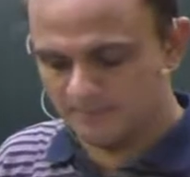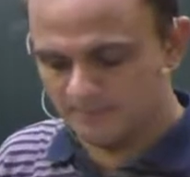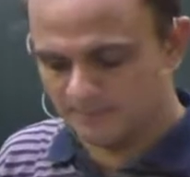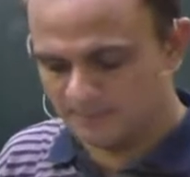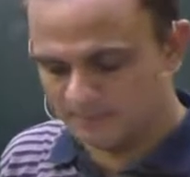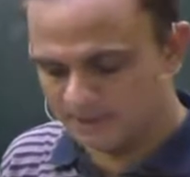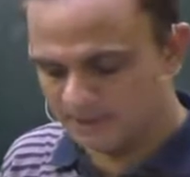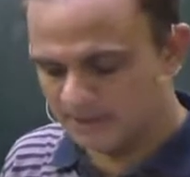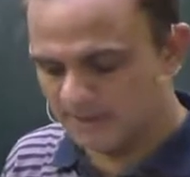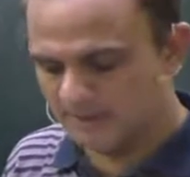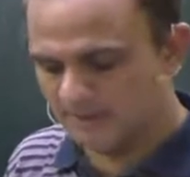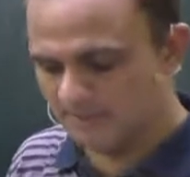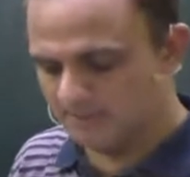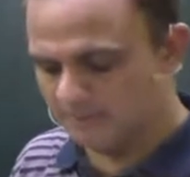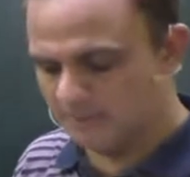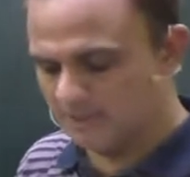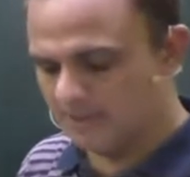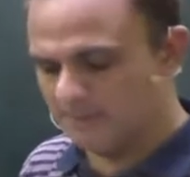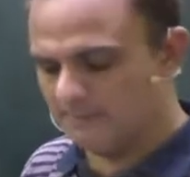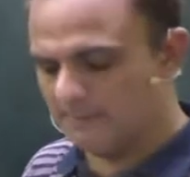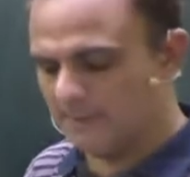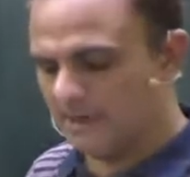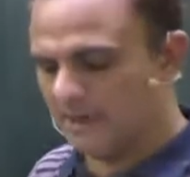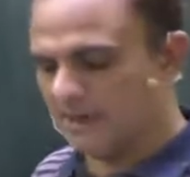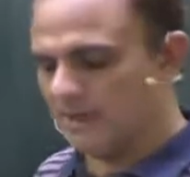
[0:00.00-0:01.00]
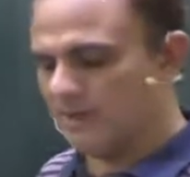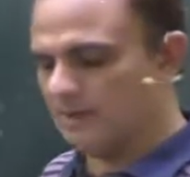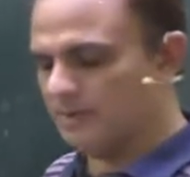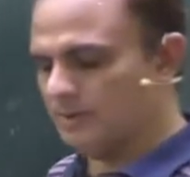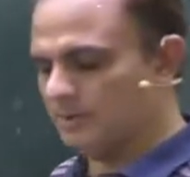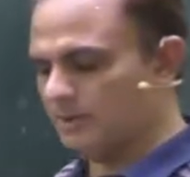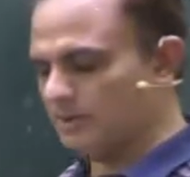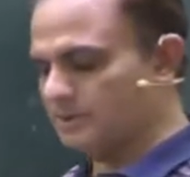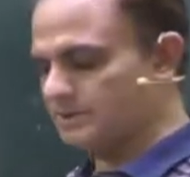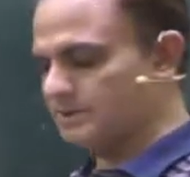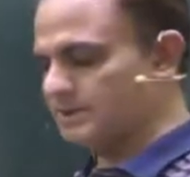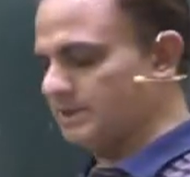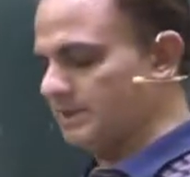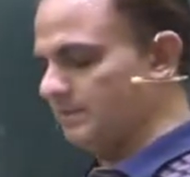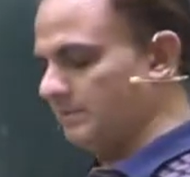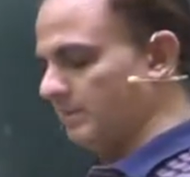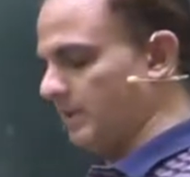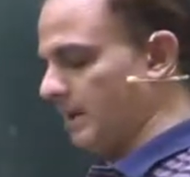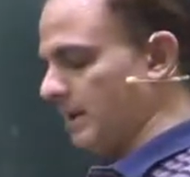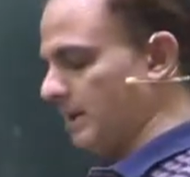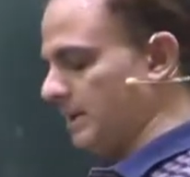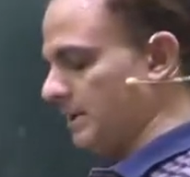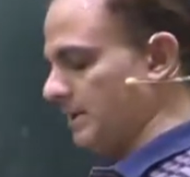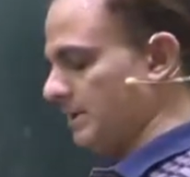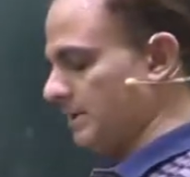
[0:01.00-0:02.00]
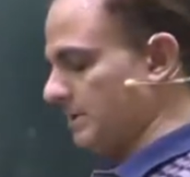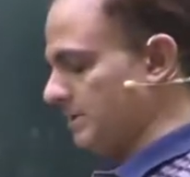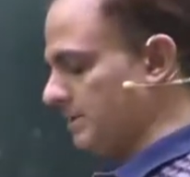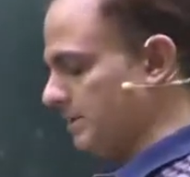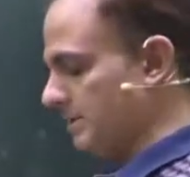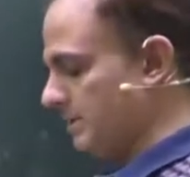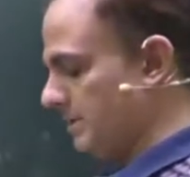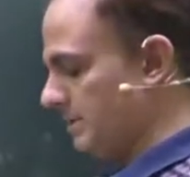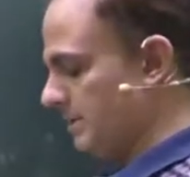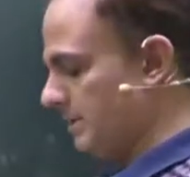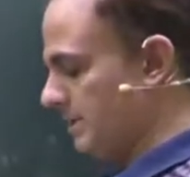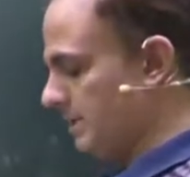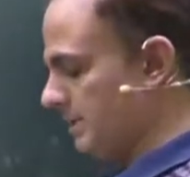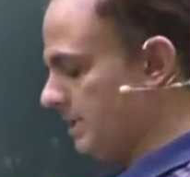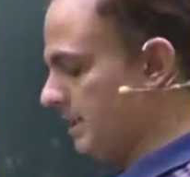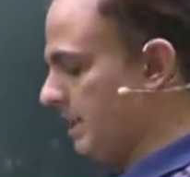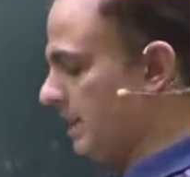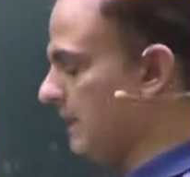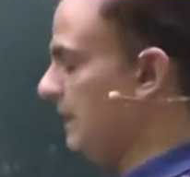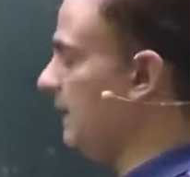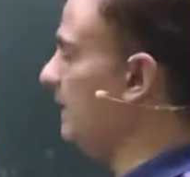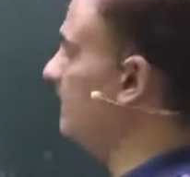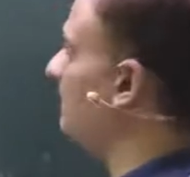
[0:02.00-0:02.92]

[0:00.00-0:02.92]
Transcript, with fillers: मैं बी पार्ट और सी पार्ट या ए